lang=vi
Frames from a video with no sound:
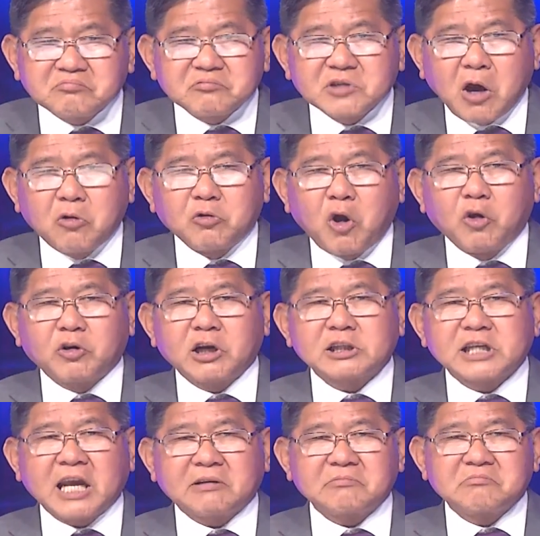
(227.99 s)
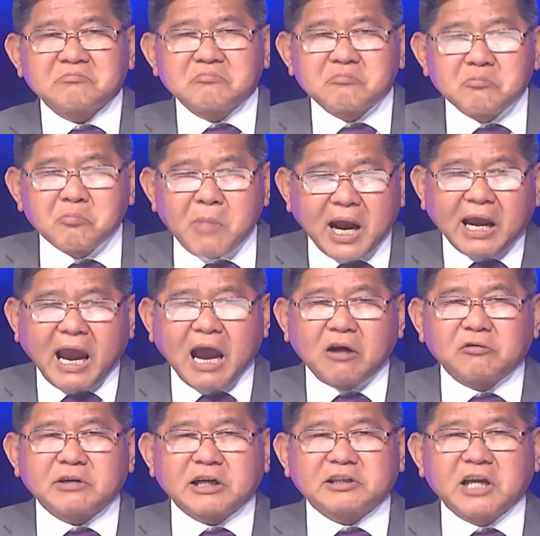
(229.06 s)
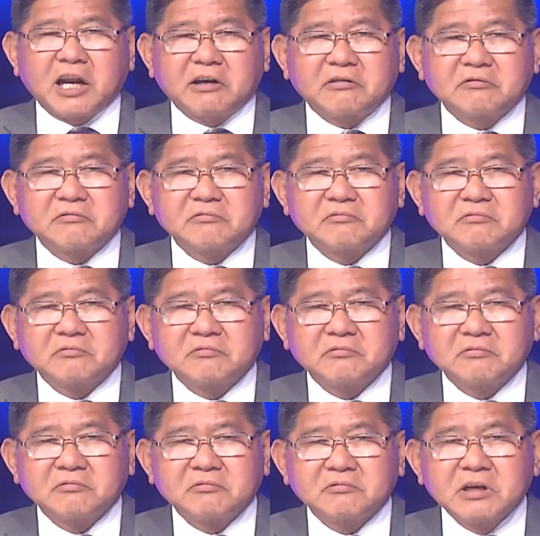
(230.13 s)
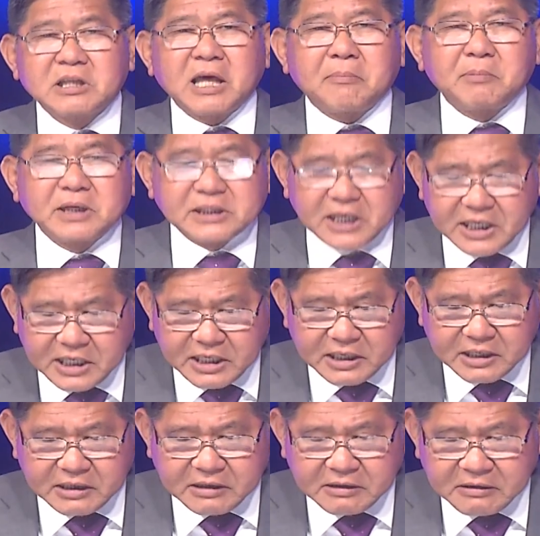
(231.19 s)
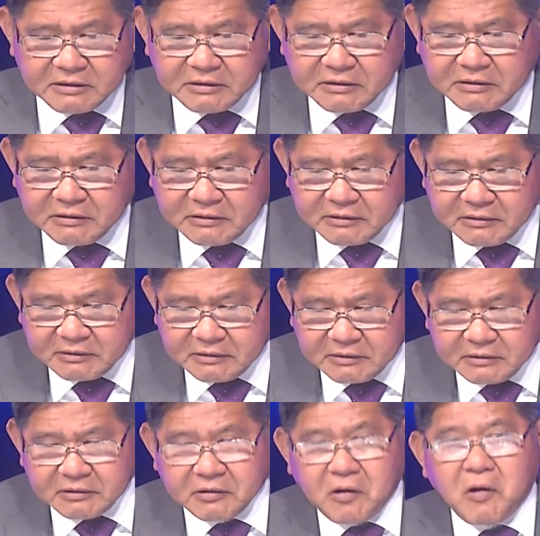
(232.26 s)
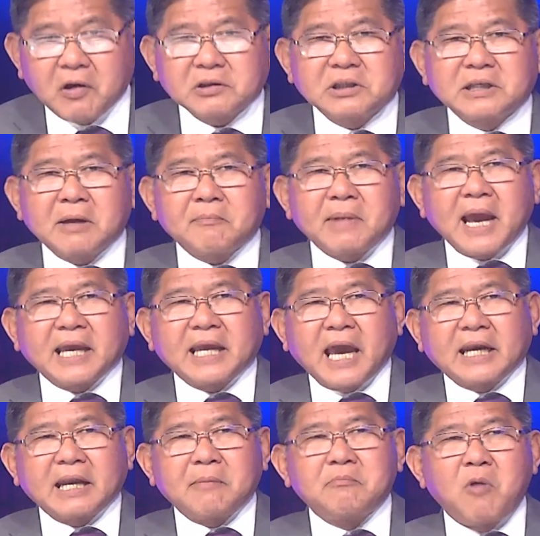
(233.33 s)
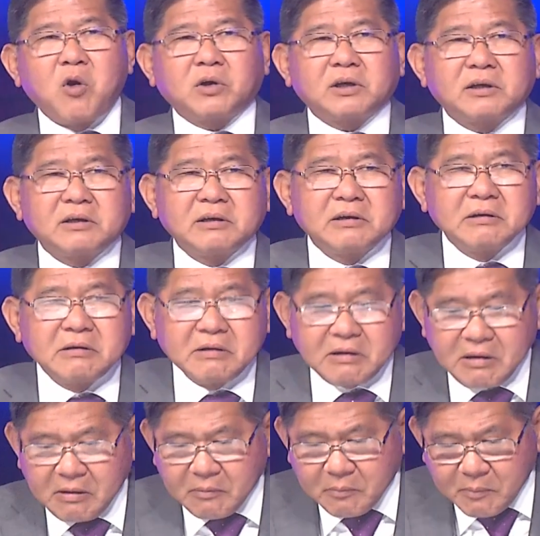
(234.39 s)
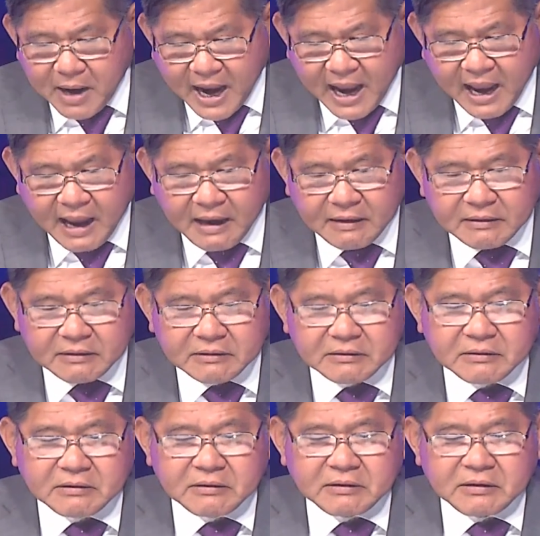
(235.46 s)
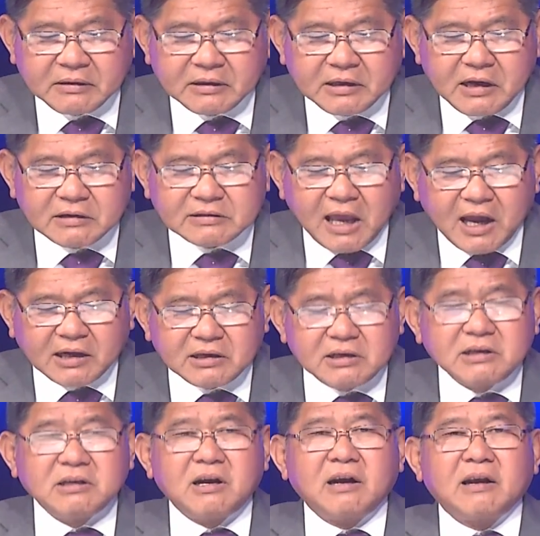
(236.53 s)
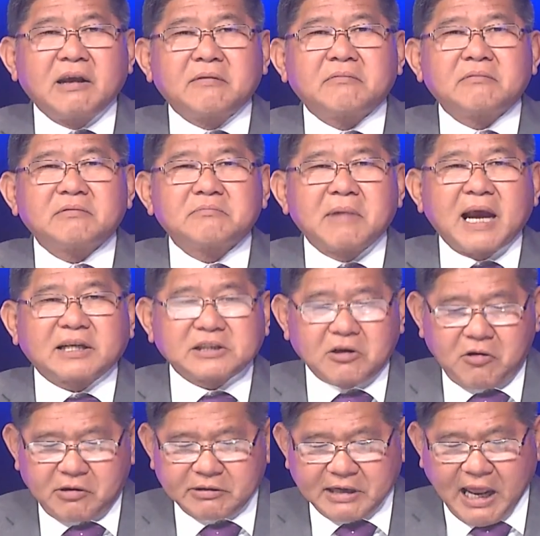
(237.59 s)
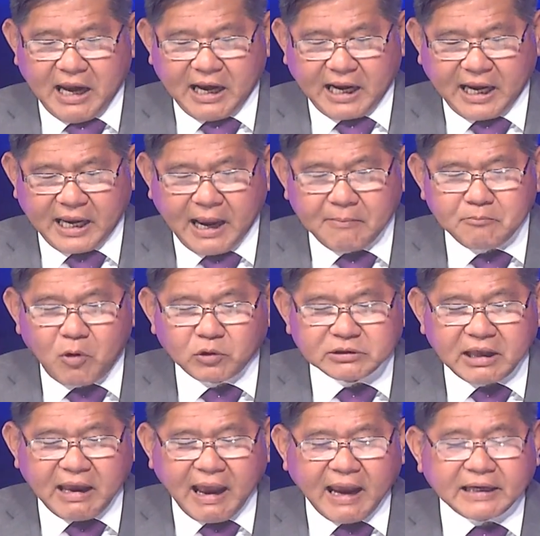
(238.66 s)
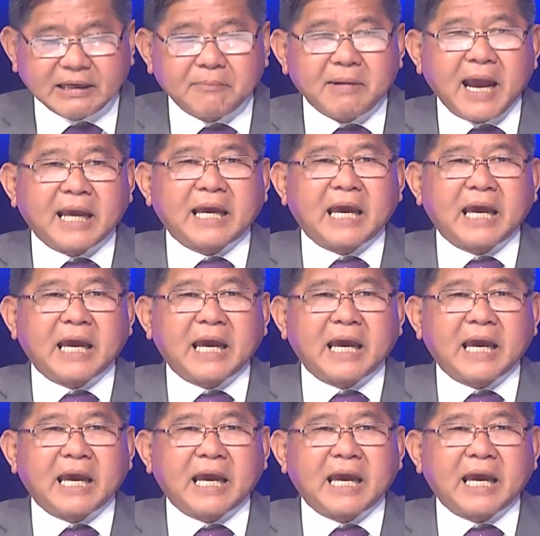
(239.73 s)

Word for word: đầu đội nón sắt, mặc áo ra trận, đi thăm binh sĩ, có từ năm hai nghìn không trăm hai mươi mốt, mà người ta cứ đưa lên mạng xã hội để là ngày hai mươi tư tháng hai năm hai